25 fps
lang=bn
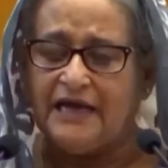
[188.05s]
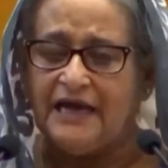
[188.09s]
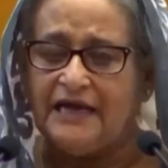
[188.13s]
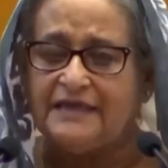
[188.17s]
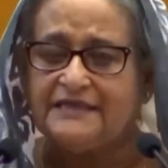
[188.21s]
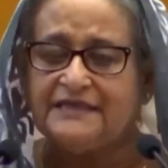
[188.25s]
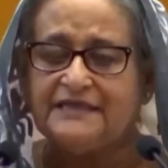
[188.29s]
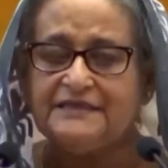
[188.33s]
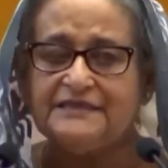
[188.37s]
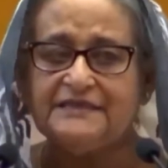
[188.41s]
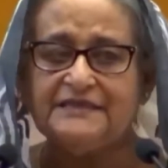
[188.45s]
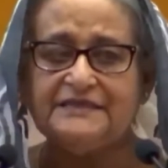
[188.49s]

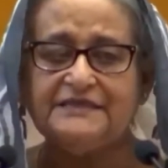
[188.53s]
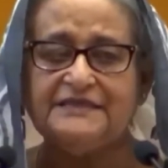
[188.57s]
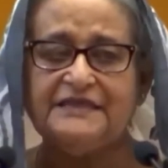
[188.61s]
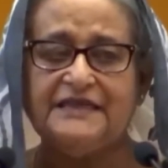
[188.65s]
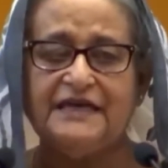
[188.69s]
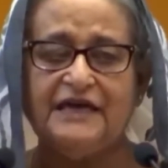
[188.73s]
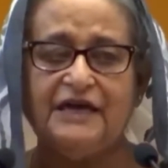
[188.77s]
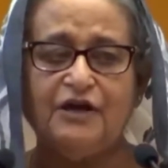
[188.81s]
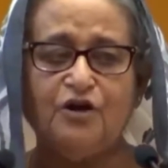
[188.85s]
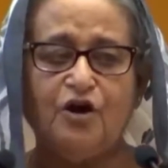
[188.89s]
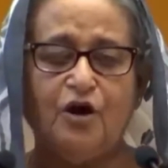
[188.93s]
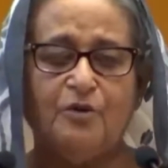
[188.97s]
খালেদা
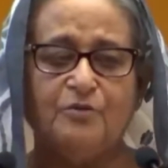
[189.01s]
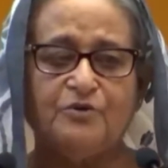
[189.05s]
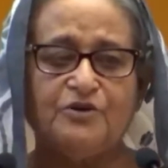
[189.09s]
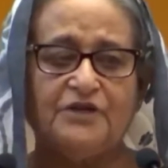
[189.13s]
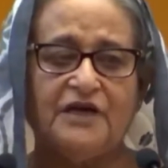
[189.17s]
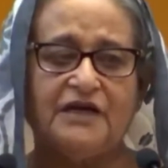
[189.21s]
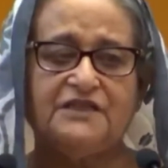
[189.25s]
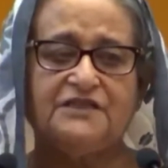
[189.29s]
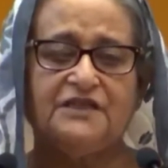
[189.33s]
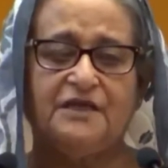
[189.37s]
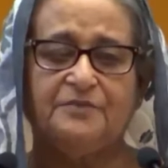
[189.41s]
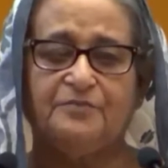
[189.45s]
জিয়া
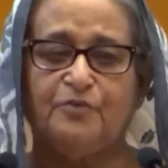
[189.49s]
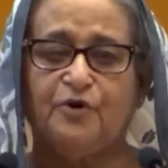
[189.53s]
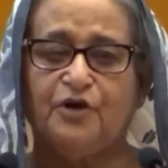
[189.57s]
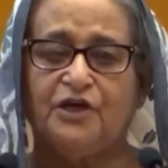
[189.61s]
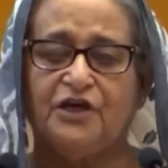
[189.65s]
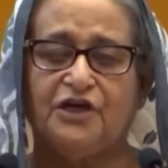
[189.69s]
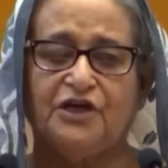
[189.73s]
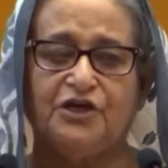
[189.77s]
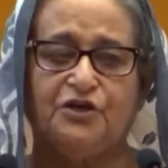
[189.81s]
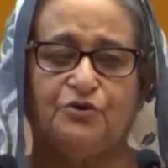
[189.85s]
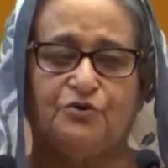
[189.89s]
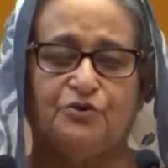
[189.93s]
ক্ষমতা আসার
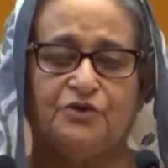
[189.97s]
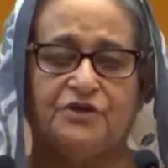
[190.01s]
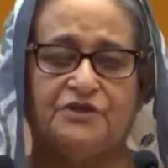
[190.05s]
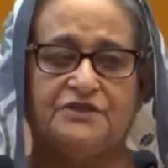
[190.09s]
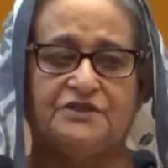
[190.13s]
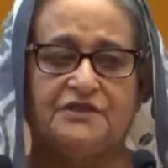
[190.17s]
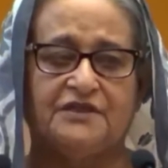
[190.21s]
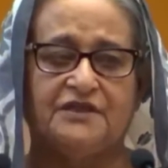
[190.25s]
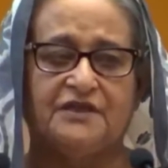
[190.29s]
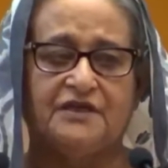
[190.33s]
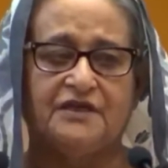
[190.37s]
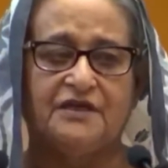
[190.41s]
পরে কি
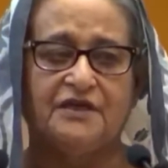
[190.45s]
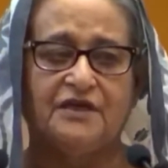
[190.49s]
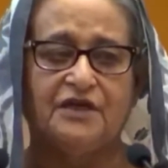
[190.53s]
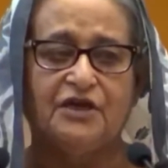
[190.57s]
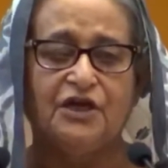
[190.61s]
করেছে